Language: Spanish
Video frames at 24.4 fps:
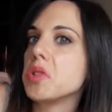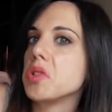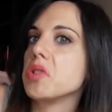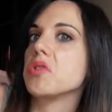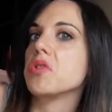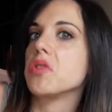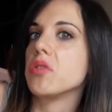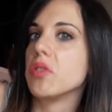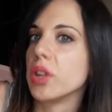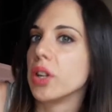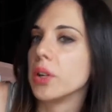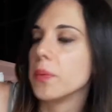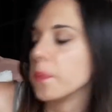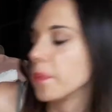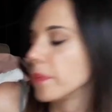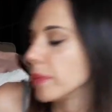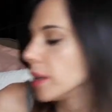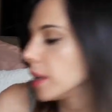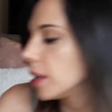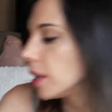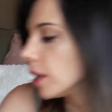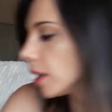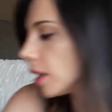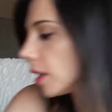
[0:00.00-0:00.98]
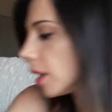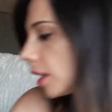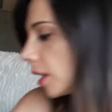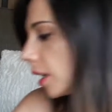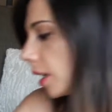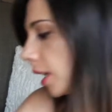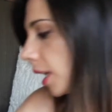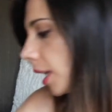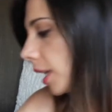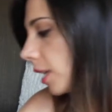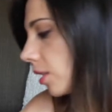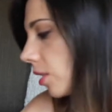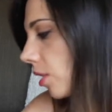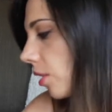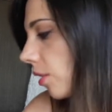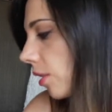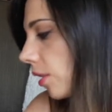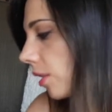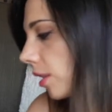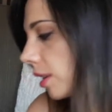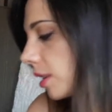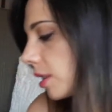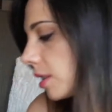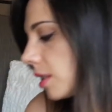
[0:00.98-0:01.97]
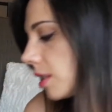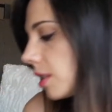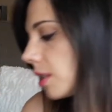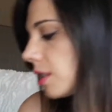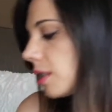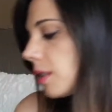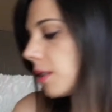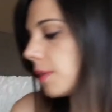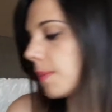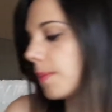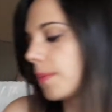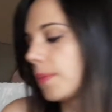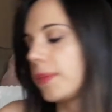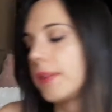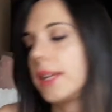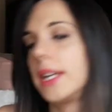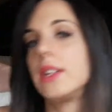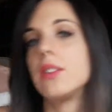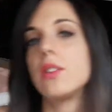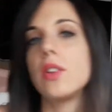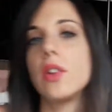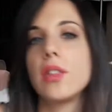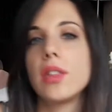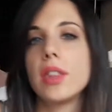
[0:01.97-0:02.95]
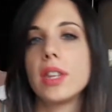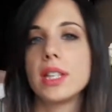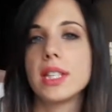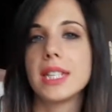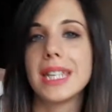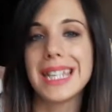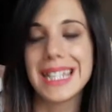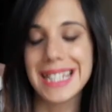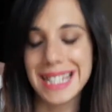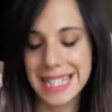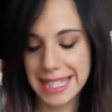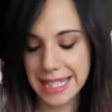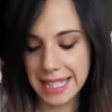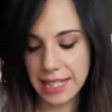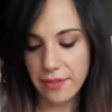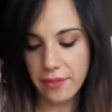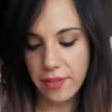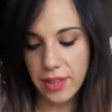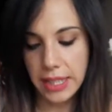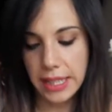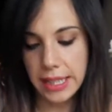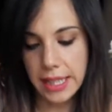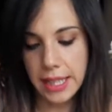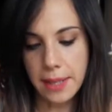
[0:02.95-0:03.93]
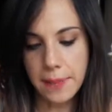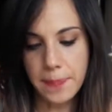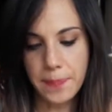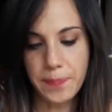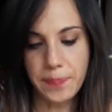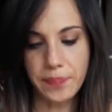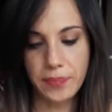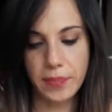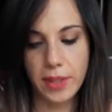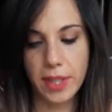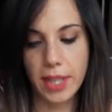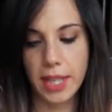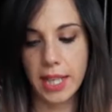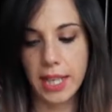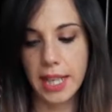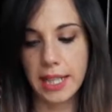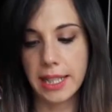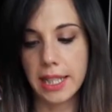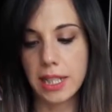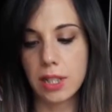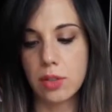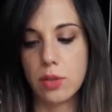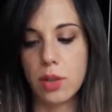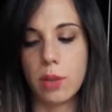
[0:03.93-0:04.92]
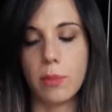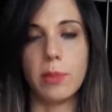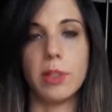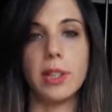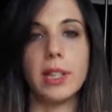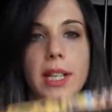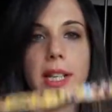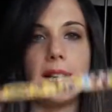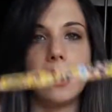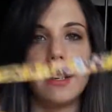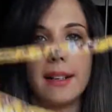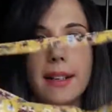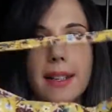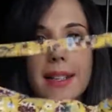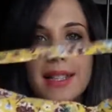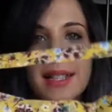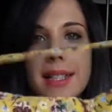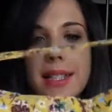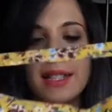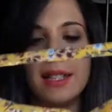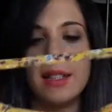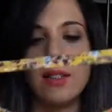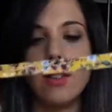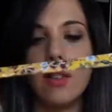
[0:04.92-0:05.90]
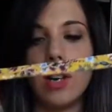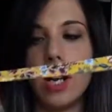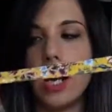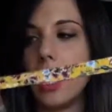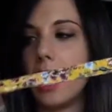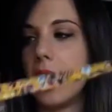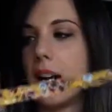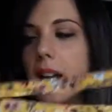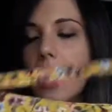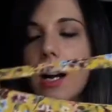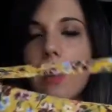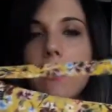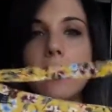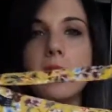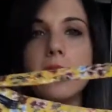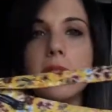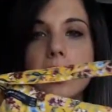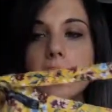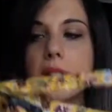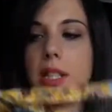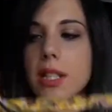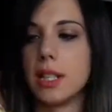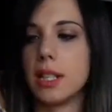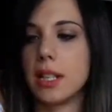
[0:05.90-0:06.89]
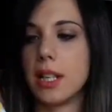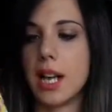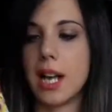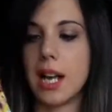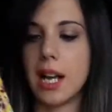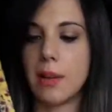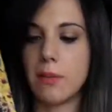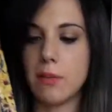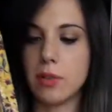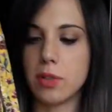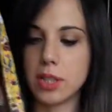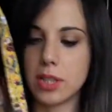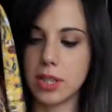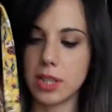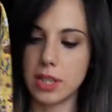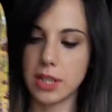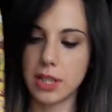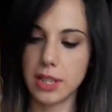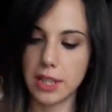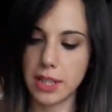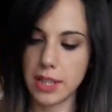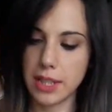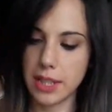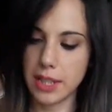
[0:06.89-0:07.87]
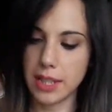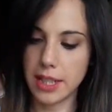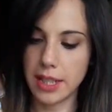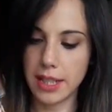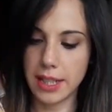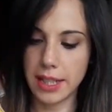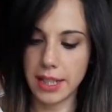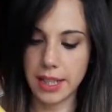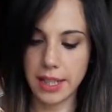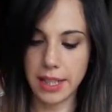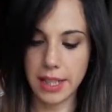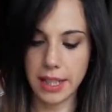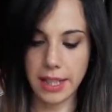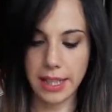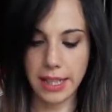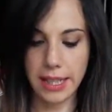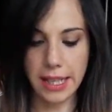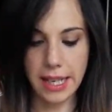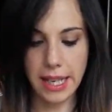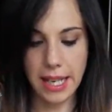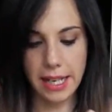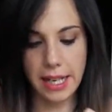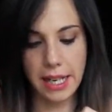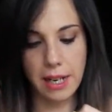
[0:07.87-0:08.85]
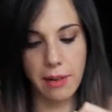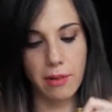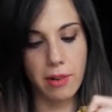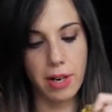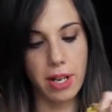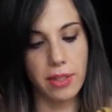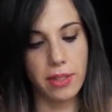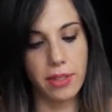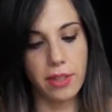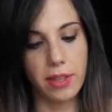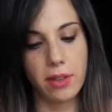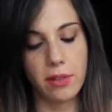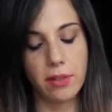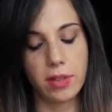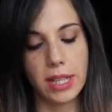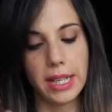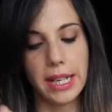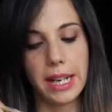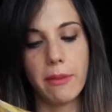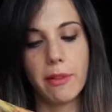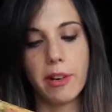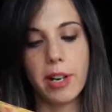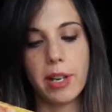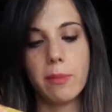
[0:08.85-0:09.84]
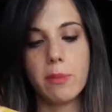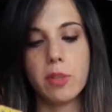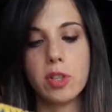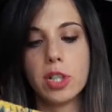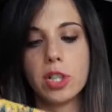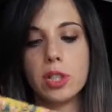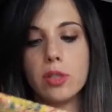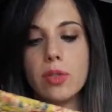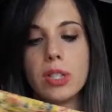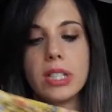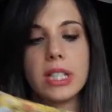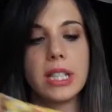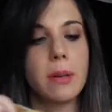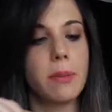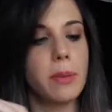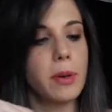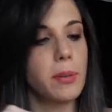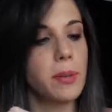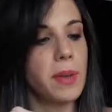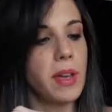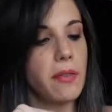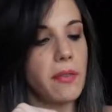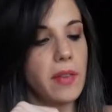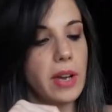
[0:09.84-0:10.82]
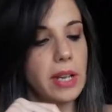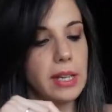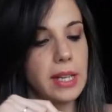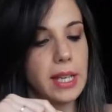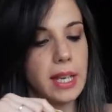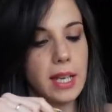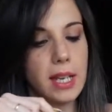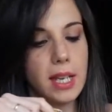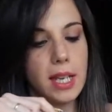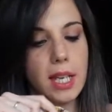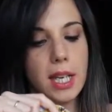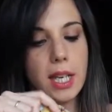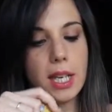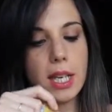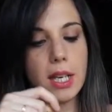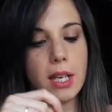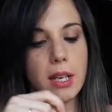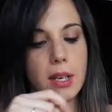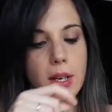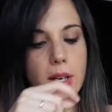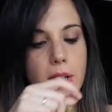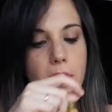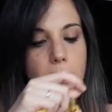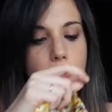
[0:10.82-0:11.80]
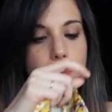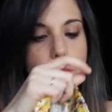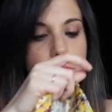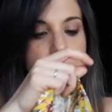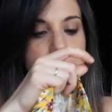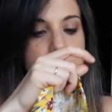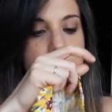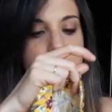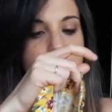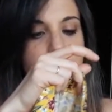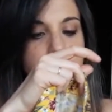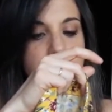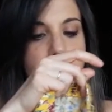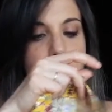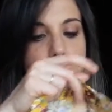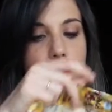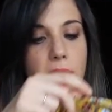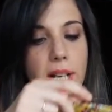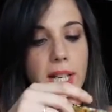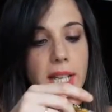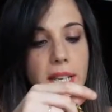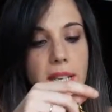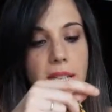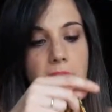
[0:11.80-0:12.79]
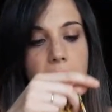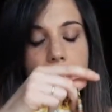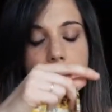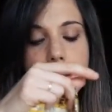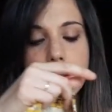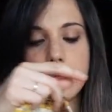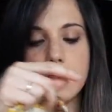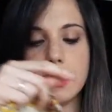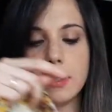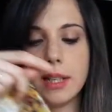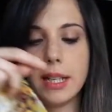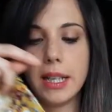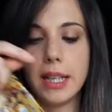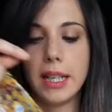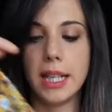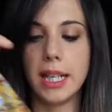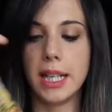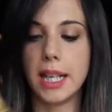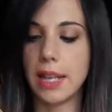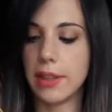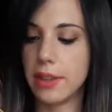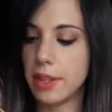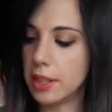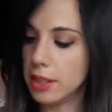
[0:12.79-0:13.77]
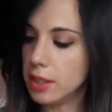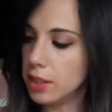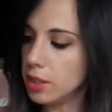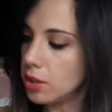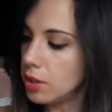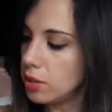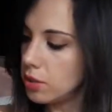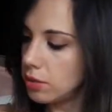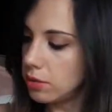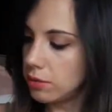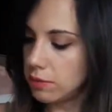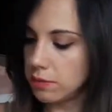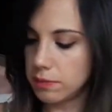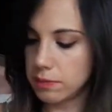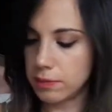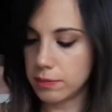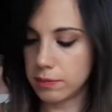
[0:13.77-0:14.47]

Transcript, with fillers: curiosona. Entonces, entonces es esta falda que la tienes tú que montar. hola, hagamos, hagamos la elaboración, elaboremos nuestra propia falda. Pues se pasa por aquí el lacito,